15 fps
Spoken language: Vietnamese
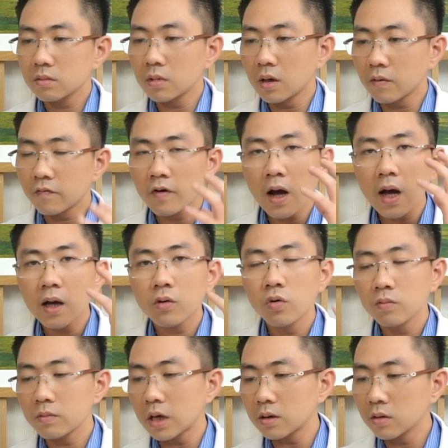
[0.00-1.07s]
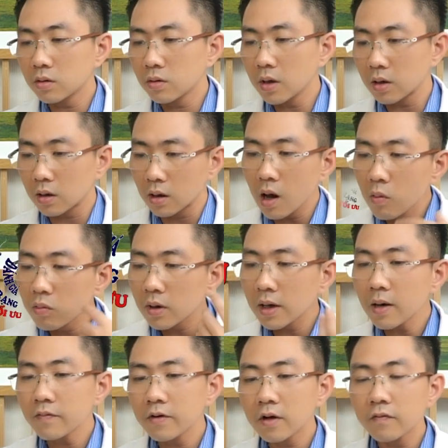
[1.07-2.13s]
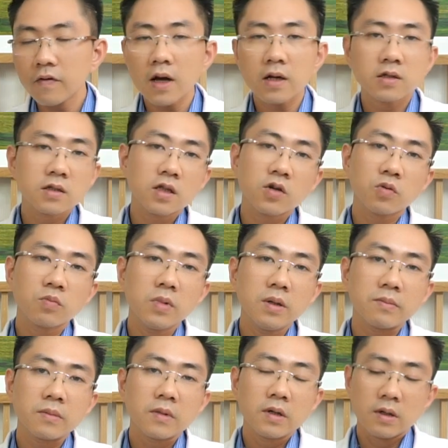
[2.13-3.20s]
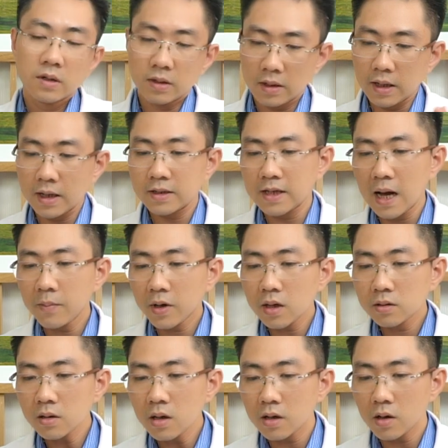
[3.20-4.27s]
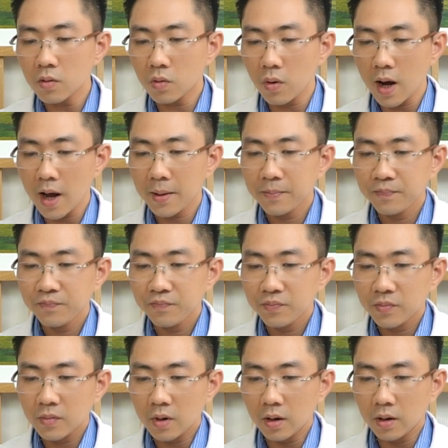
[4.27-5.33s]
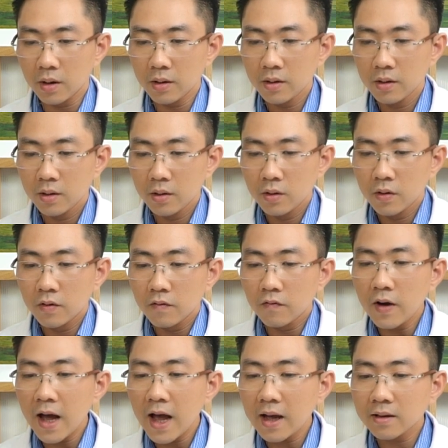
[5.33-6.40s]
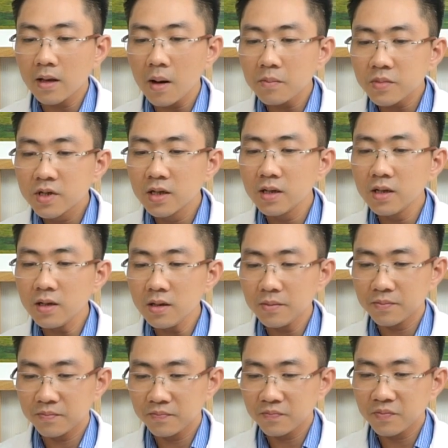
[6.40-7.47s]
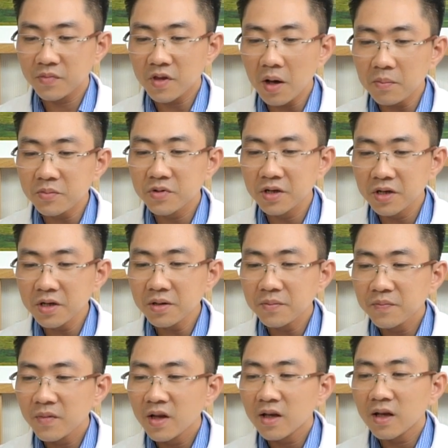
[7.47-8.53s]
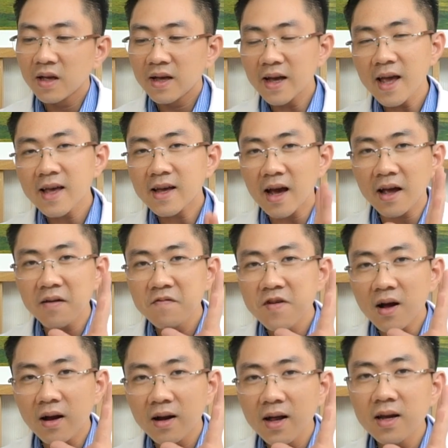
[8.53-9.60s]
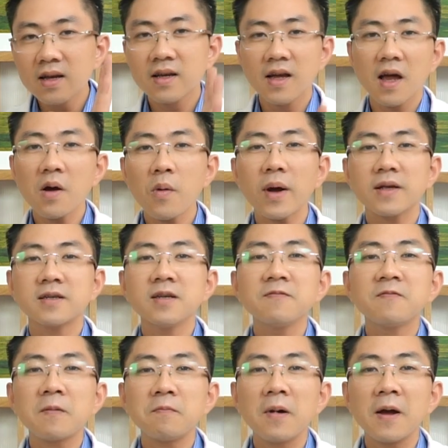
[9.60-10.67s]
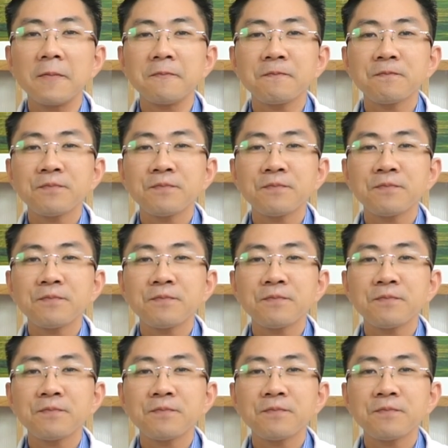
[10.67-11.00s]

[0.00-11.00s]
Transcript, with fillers: à, file khuôn mặt nó có thể lồng ghép với cái file CT công bim để đánh giá một cách rất là hiệu quả đấy và thậm chí thậm chí ngay cả cái việc lên kế hoạch trên phần mềm